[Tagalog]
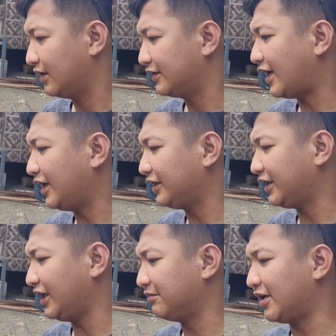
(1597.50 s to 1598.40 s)

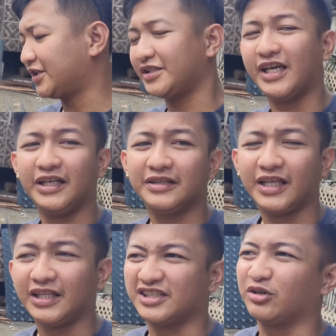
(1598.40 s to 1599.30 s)
19, March
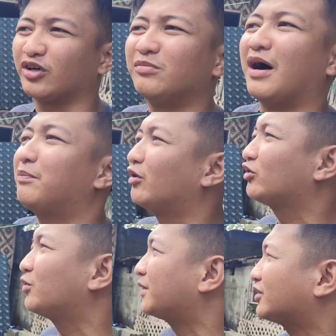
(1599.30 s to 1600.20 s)
19. Siguro ma-upload
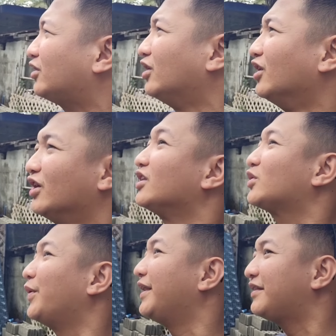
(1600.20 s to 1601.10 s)
ko pa to.
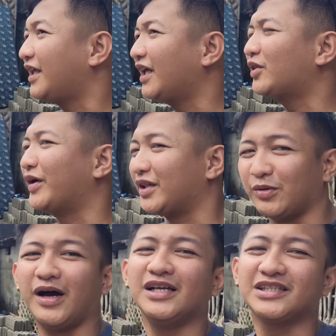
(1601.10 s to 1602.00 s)
20,
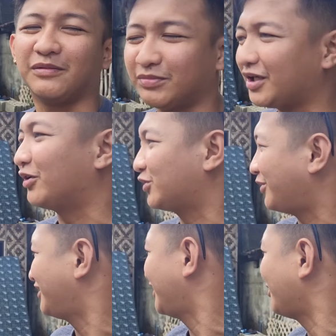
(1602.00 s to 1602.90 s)
21, something, or
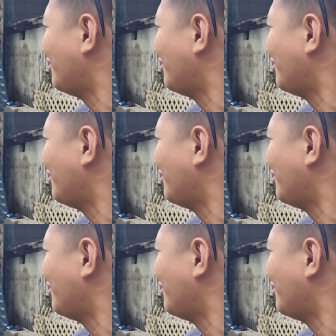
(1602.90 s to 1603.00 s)
22.